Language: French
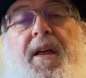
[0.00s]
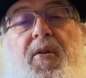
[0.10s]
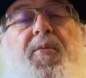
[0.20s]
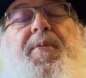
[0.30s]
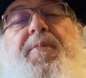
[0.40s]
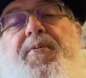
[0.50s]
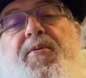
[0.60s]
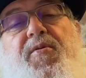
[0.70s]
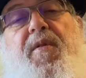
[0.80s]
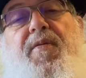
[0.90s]
le peuple
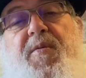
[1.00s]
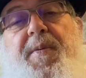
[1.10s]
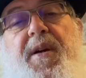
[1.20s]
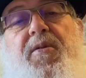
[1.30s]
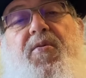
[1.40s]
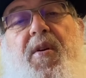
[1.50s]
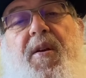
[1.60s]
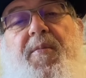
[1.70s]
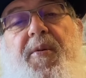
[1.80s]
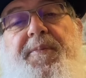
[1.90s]
juif
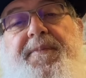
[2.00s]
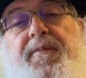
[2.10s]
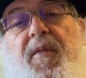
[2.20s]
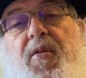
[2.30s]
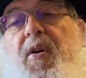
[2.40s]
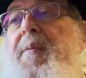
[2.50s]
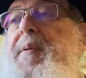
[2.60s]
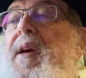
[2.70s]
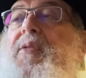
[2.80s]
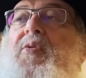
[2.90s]
spirituellement. Le
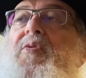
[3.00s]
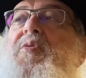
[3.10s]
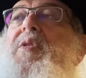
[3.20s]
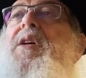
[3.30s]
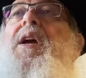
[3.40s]
rabbi a introduit